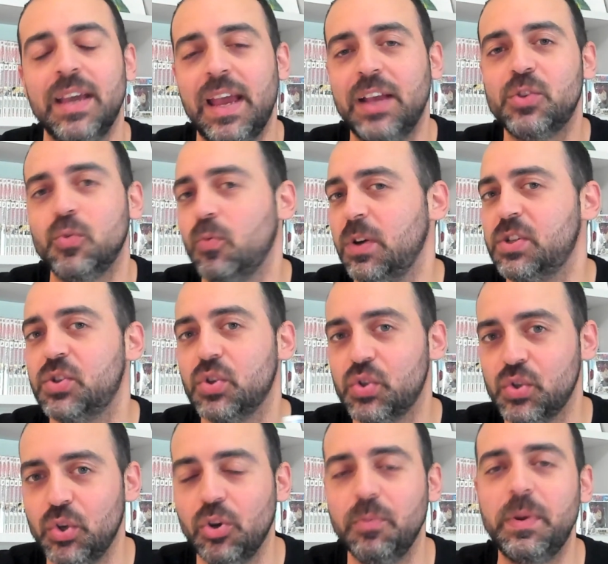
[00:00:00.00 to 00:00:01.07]
e su questo
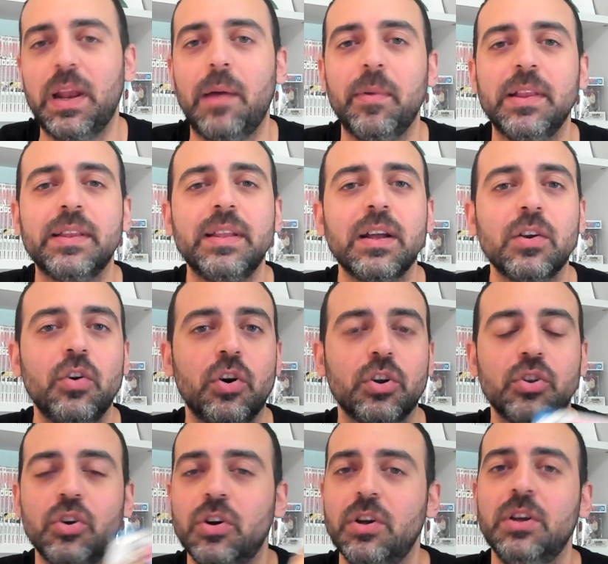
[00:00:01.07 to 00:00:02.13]
sono pienamente
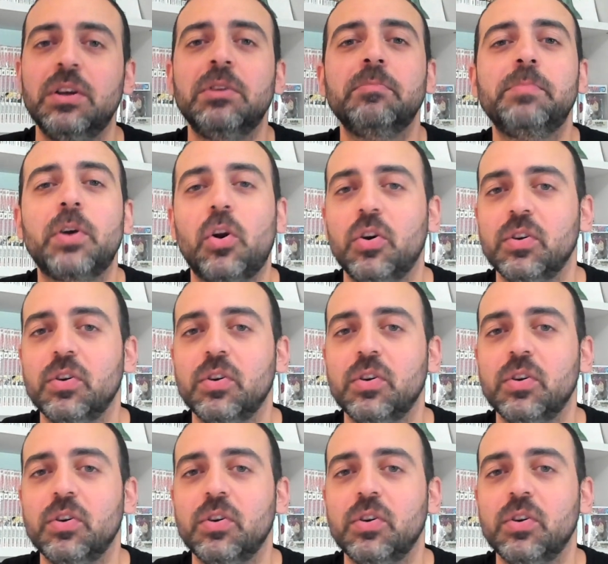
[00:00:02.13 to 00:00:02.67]
d'accordo però